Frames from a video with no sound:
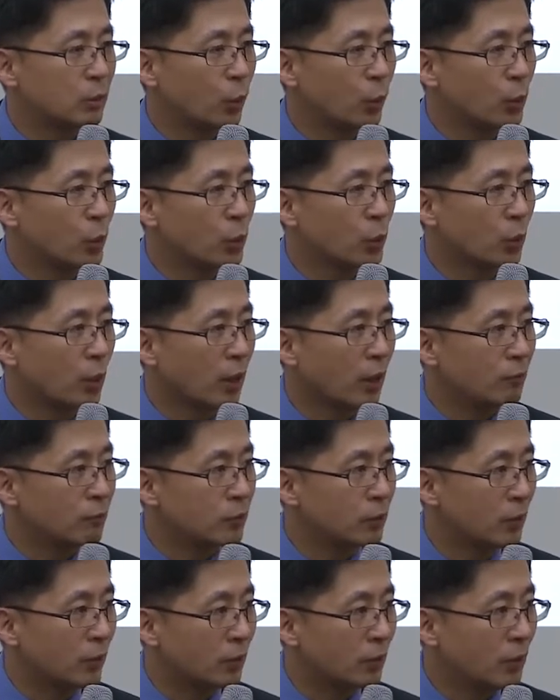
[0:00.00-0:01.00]
논현동에
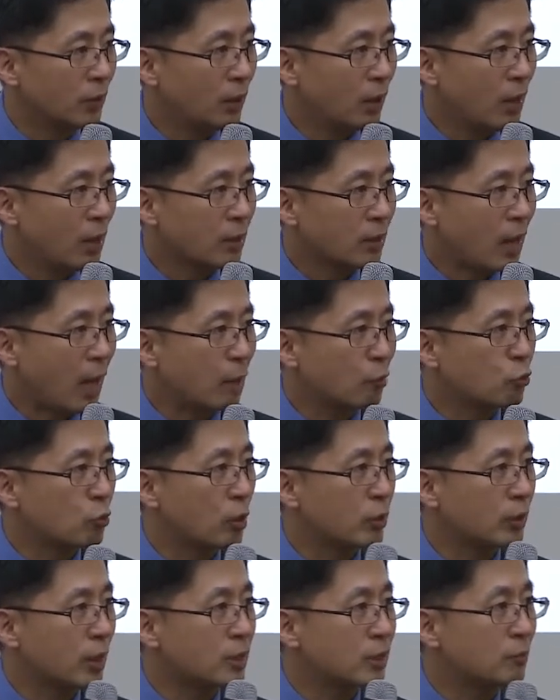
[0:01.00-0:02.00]
가면요.
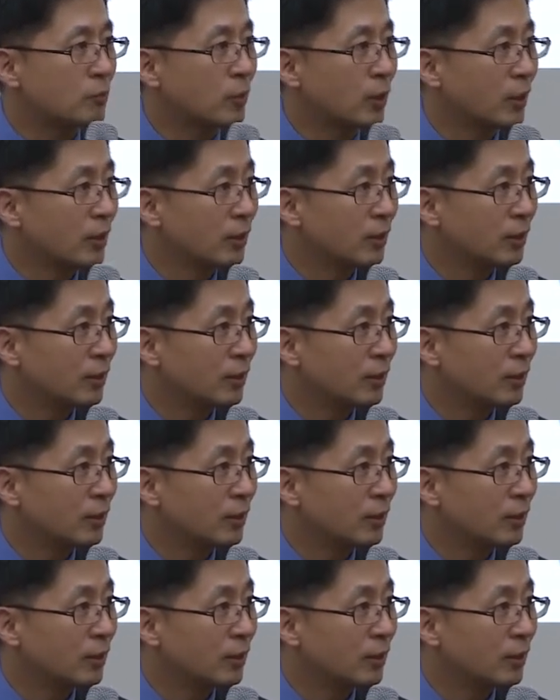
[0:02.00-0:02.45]
가구거리가 있습니다.